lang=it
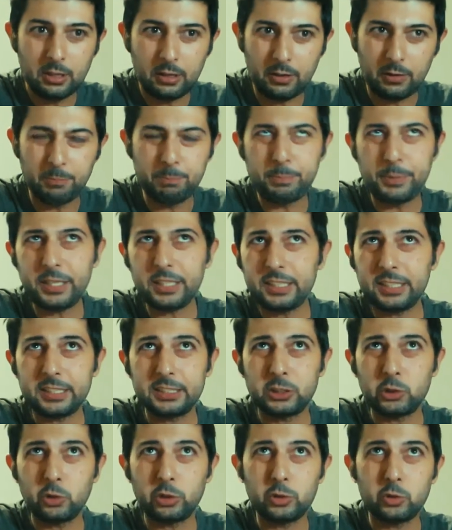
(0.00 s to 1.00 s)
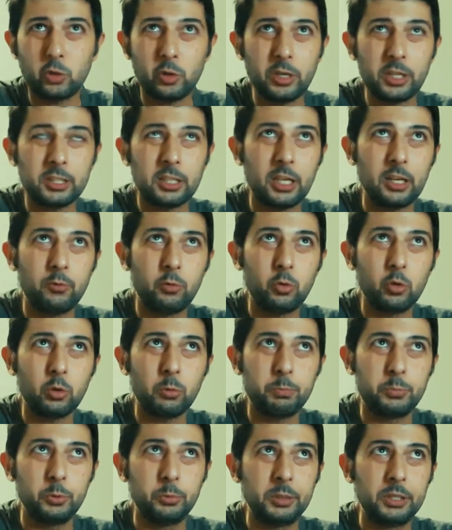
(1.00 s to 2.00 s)
A parte che sono ritornato al lavoro
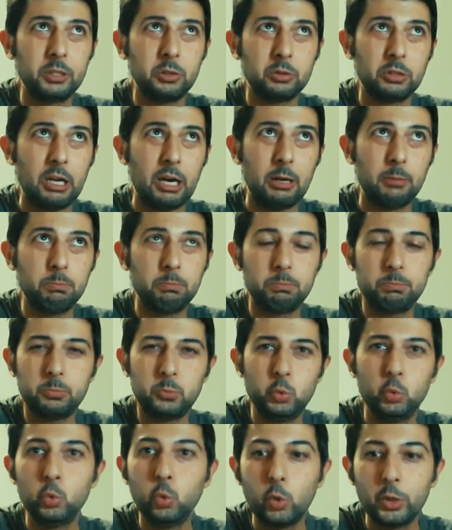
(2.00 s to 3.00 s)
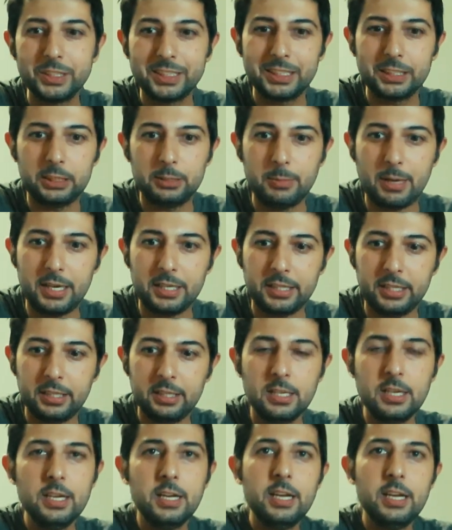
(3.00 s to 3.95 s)
più o meno da due settimane